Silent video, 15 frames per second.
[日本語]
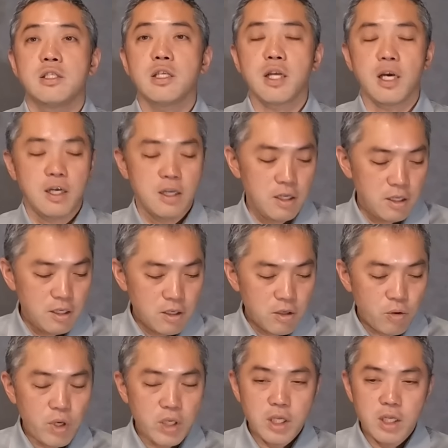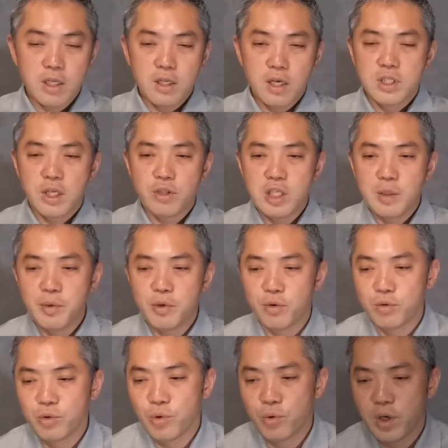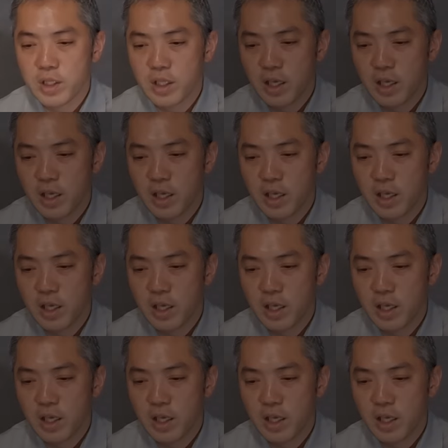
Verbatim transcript: ただこの間、シダル TV の動画